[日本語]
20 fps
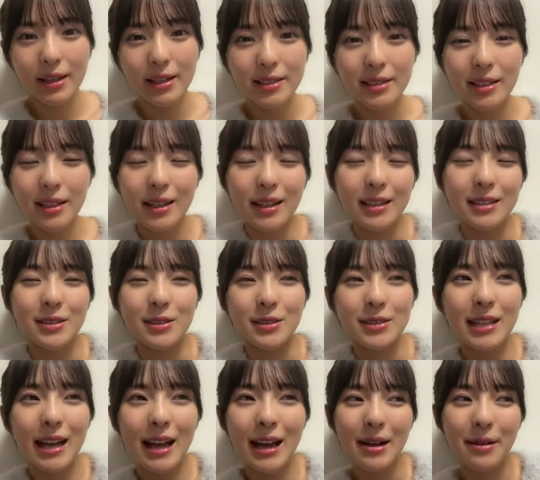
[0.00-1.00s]
先月の
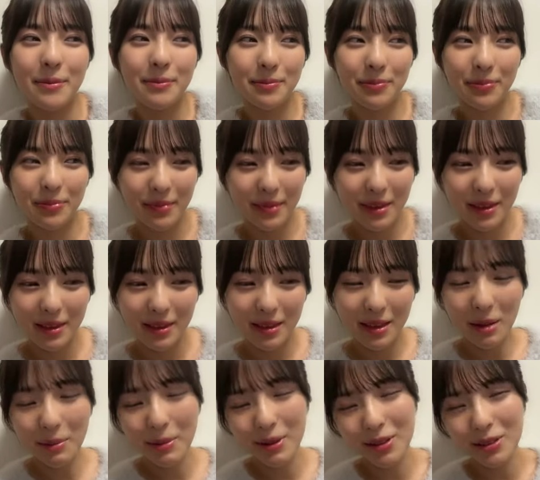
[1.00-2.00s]
さ
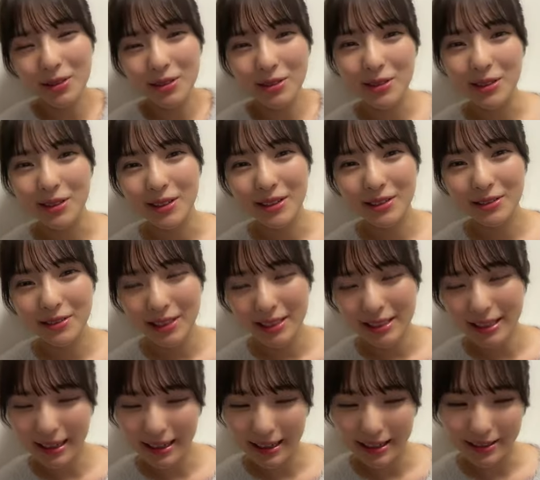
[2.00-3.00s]
生ドロはは
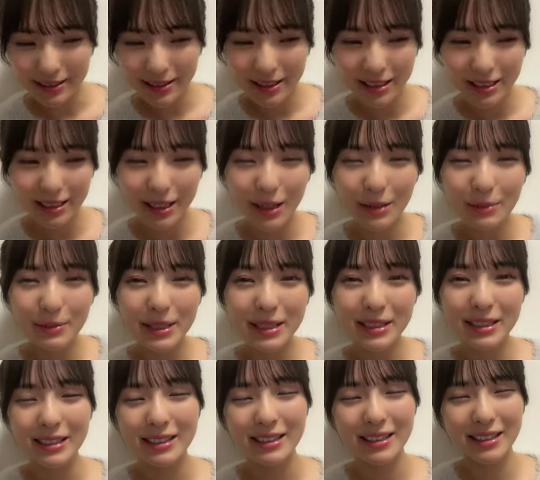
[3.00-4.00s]
さ私頑張っ
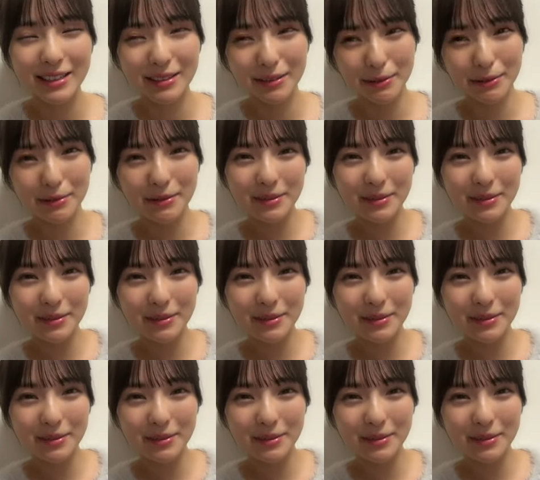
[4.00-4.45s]
たんだけど